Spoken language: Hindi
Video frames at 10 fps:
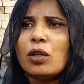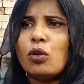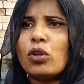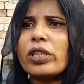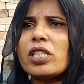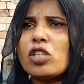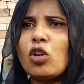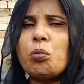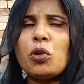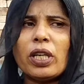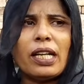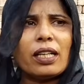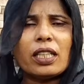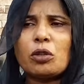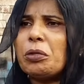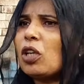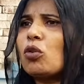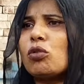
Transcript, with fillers: और किसी को बुरी लगे तो मेरे को